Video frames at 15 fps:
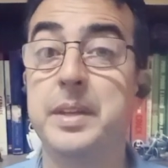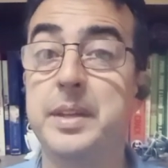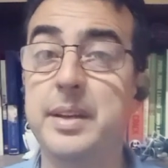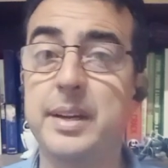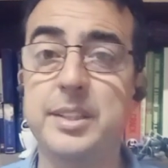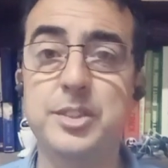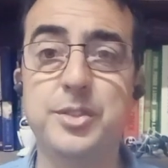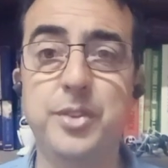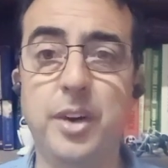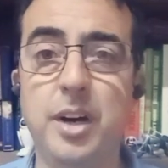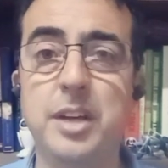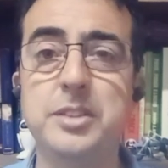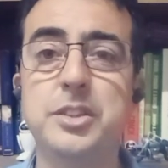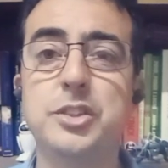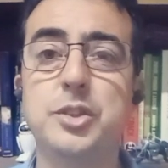Que as
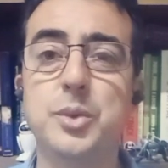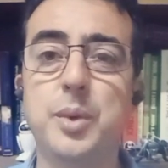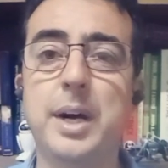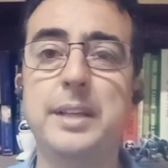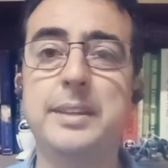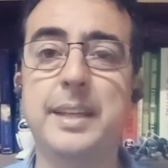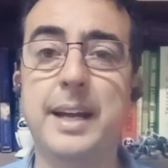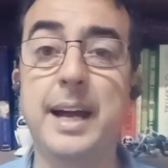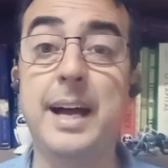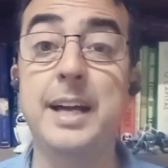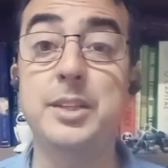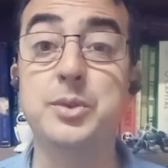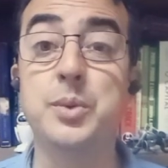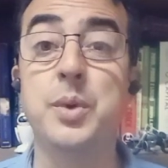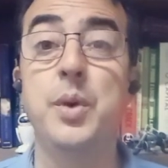vozes do
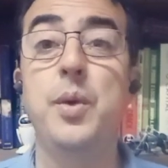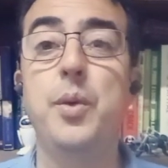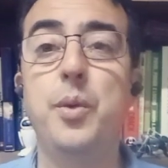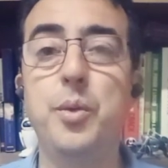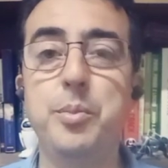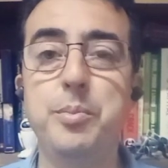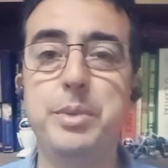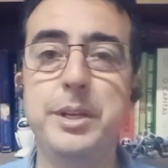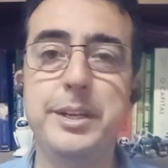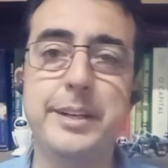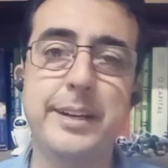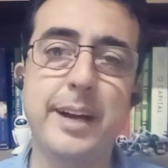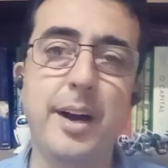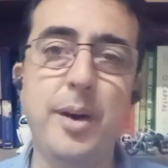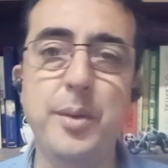atraso
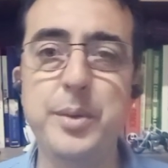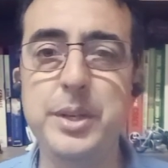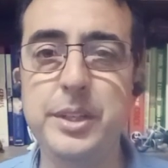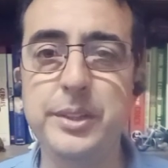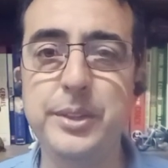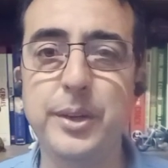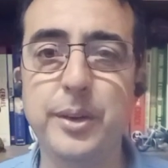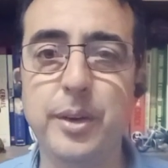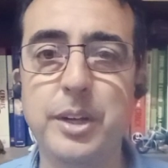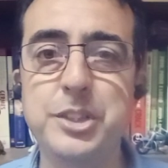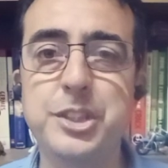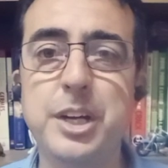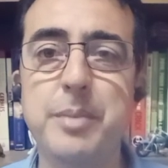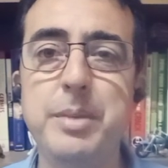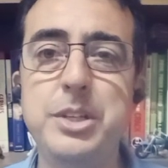umbilical e
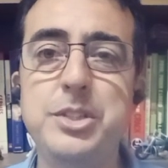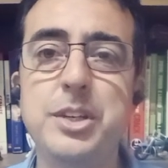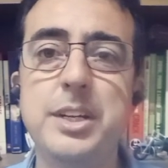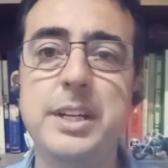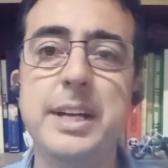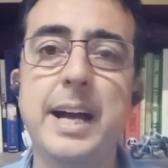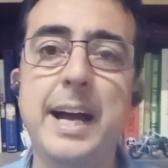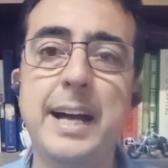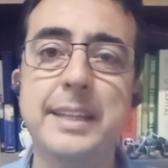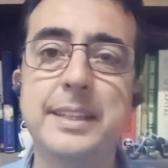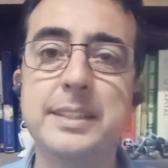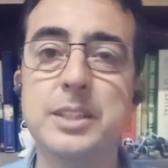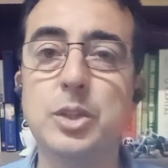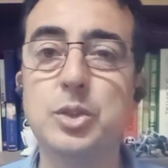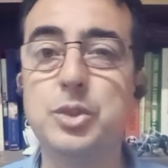ideologicamente
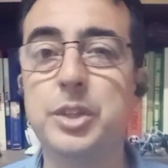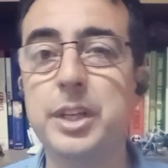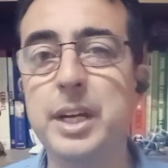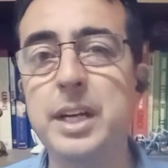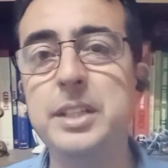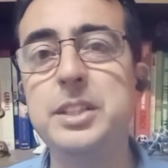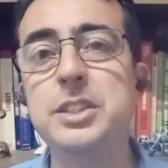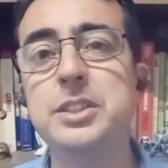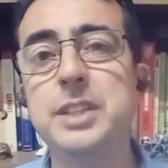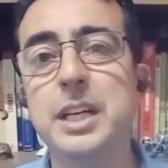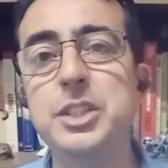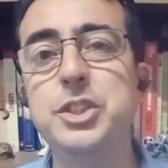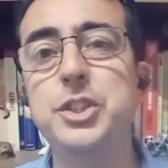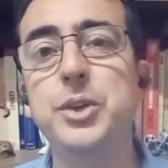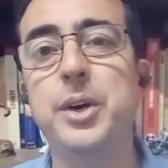ligadas aos grandes
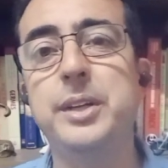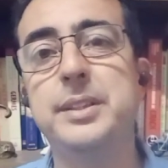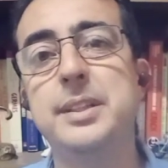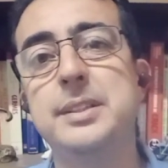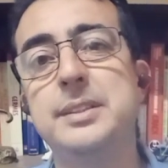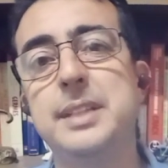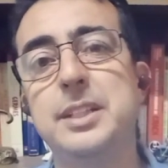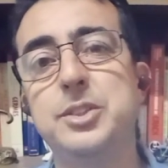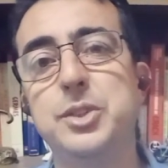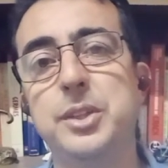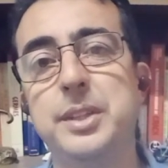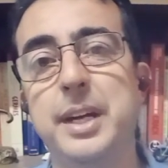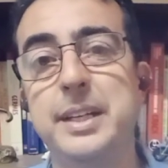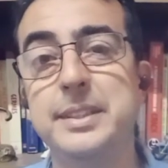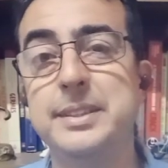agiotas
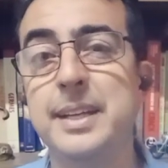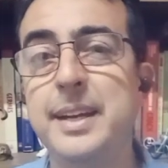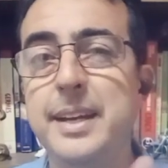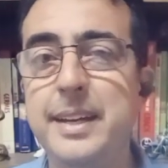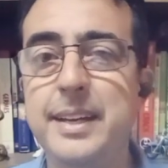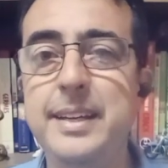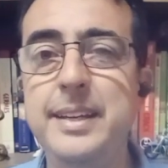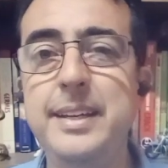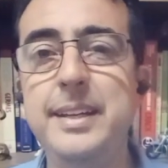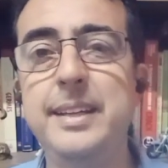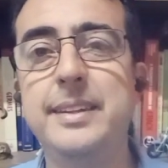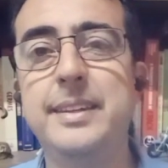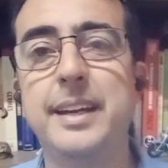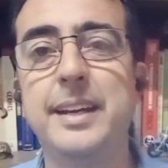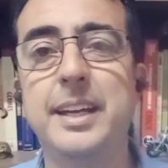nacionais e
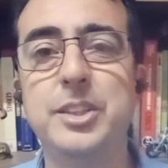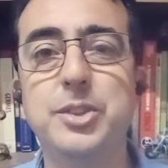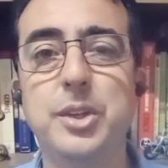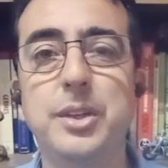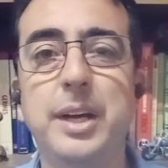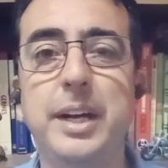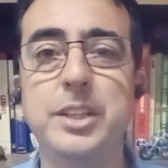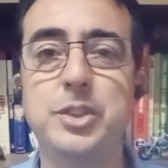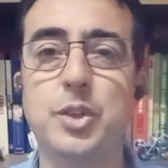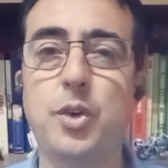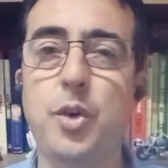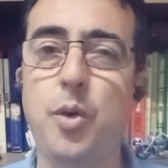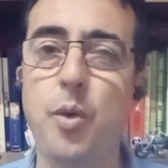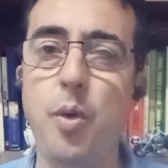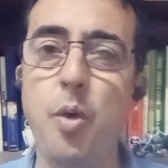internacionais
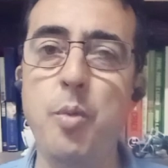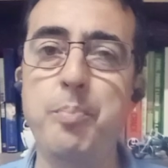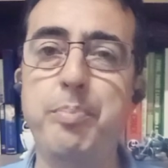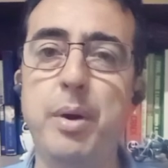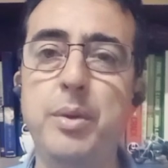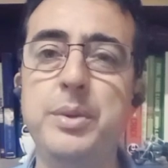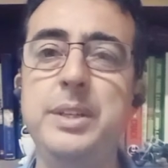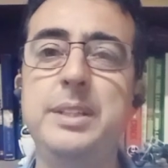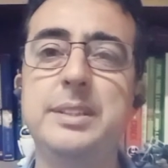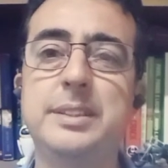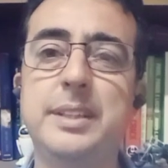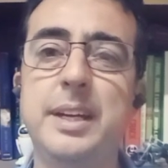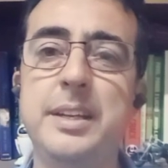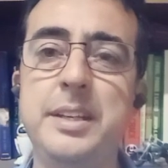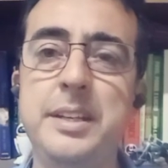rompam em
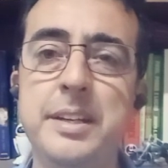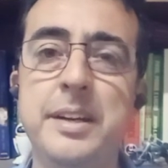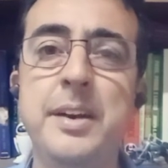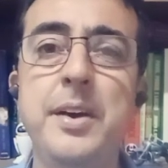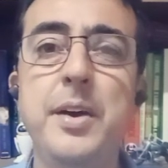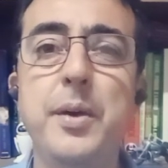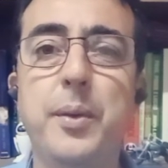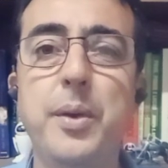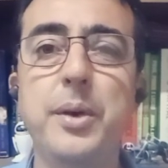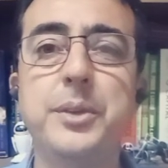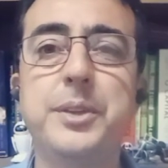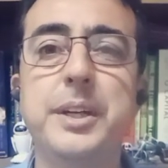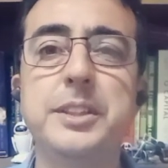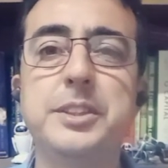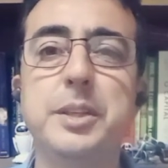histeria
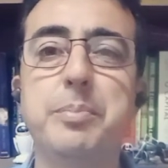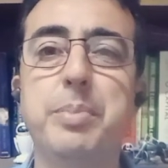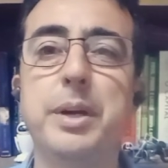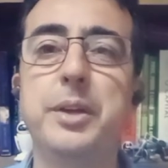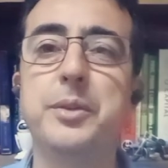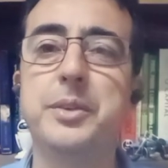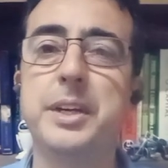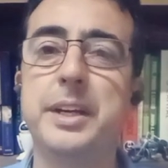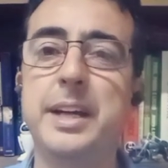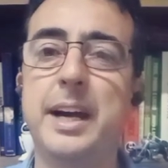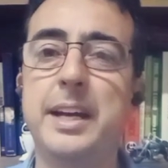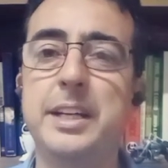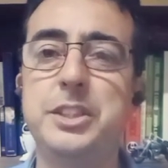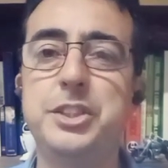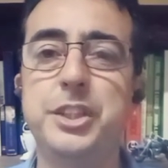contra esse plano que
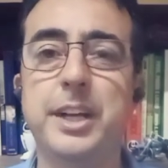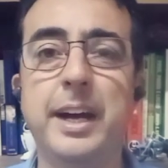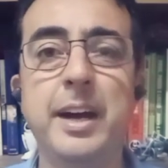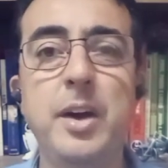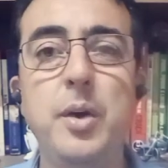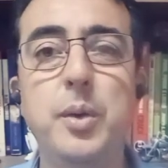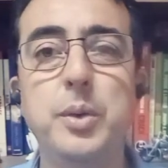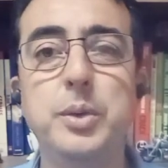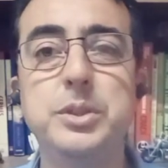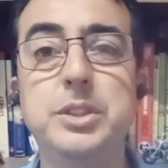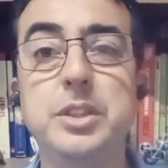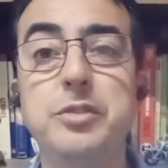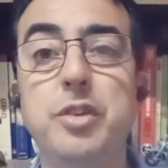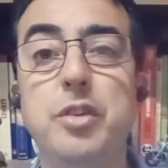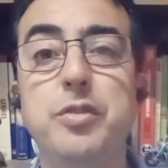garantirá o
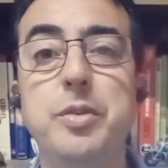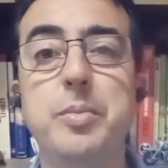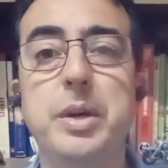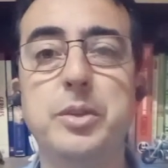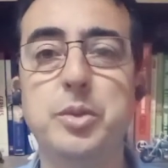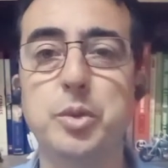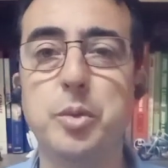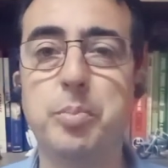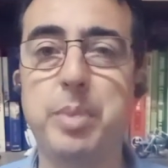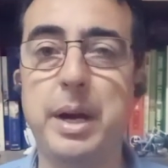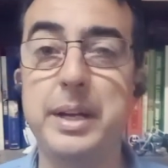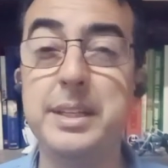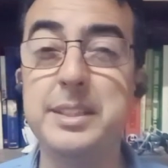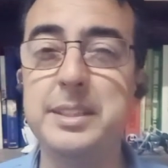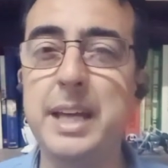desenvolvimento do
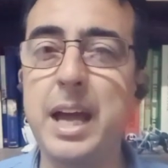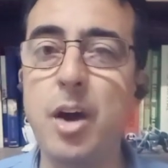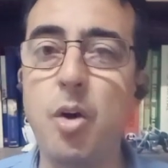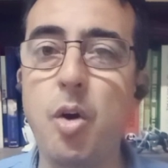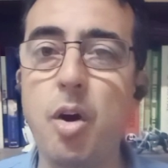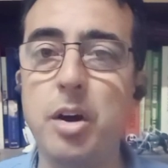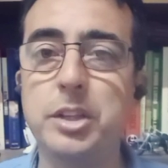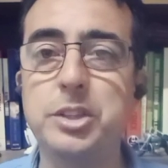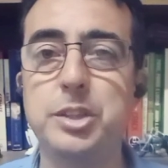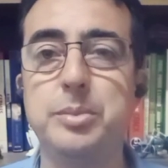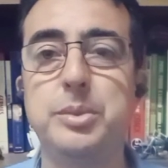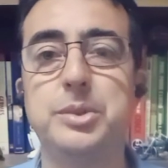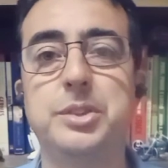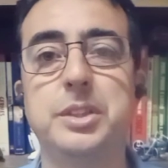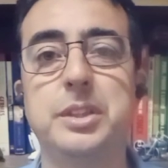país é
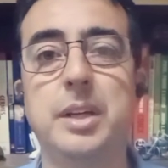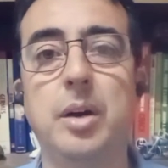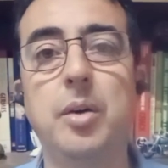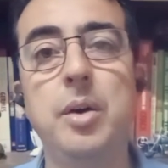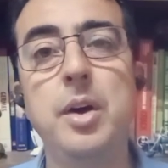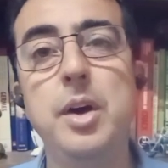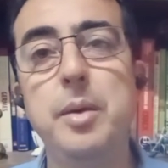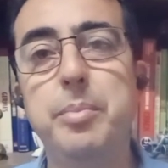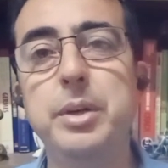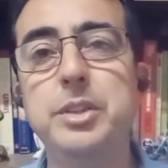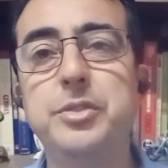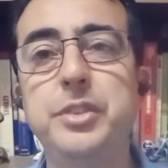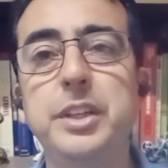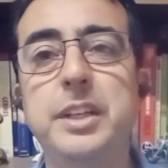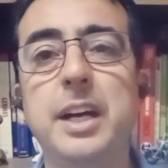ótimo sinal
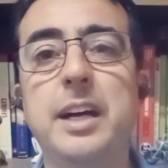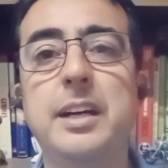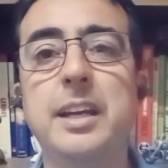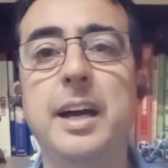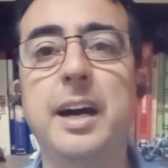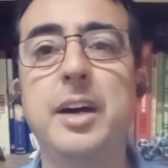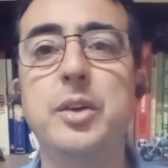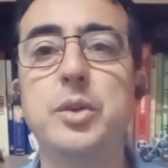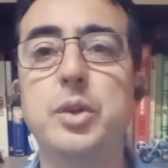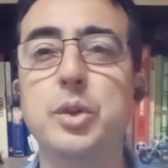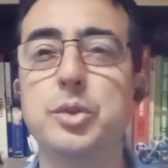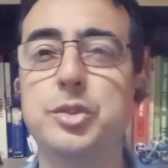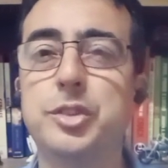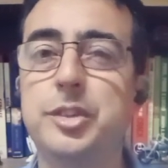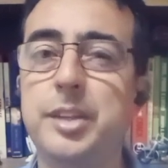pois fica claro que
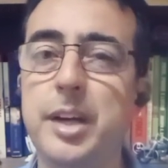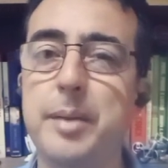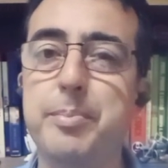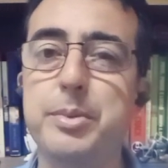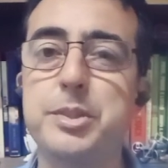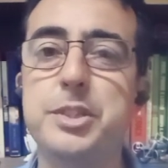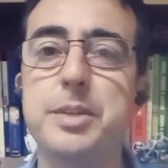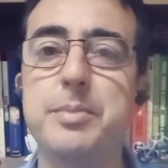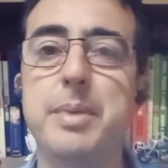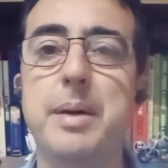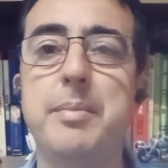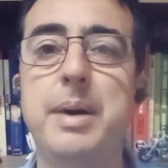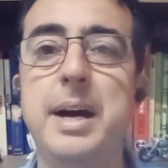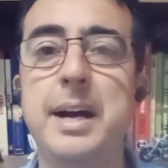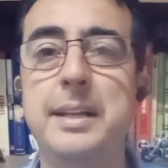os tempos de
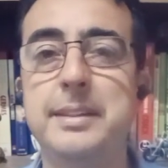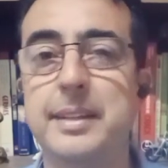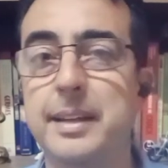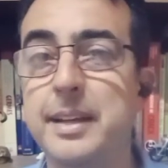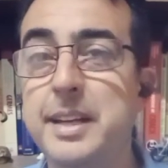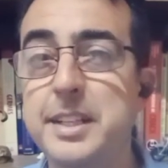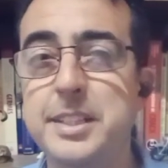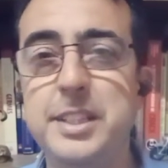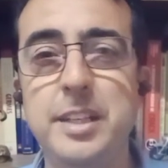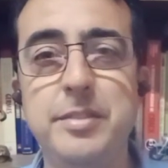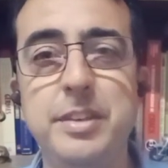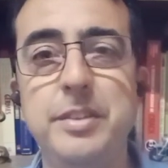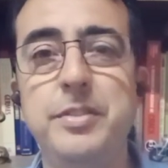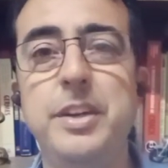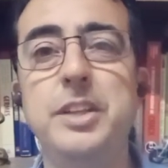mamata, de
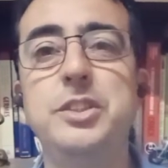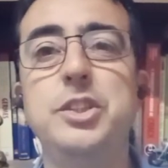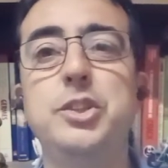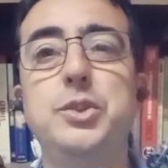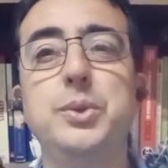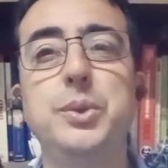viver de